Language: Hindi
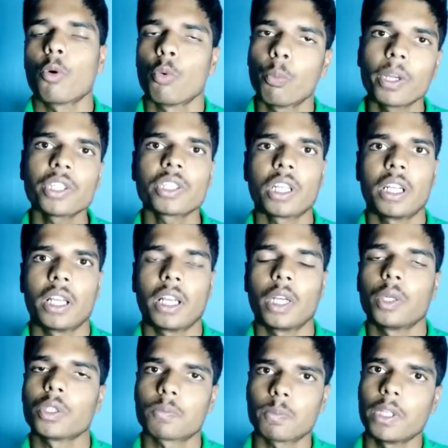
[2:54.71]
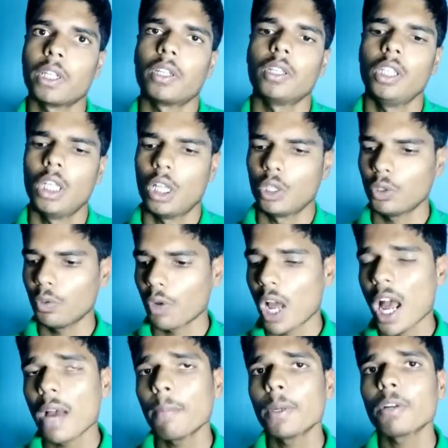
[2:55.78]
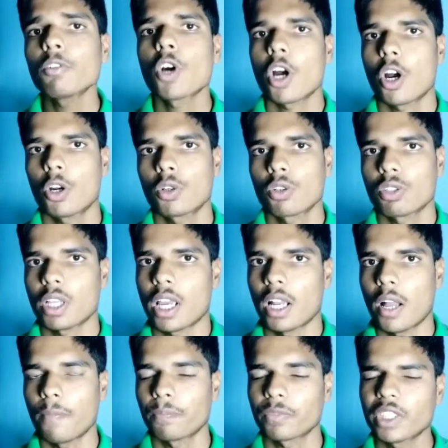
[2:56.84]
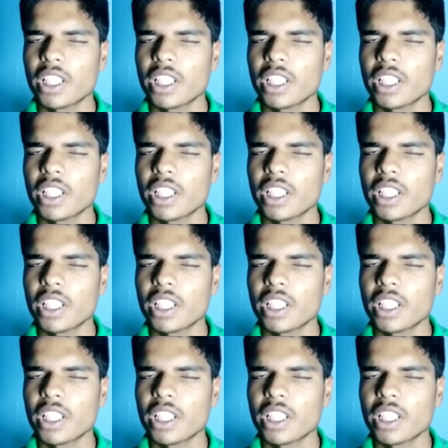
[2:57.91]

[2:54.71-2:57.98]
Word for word: ऊपर चले गए हो स्पीड तो वहाँ पर वो ऑन हो जाएगा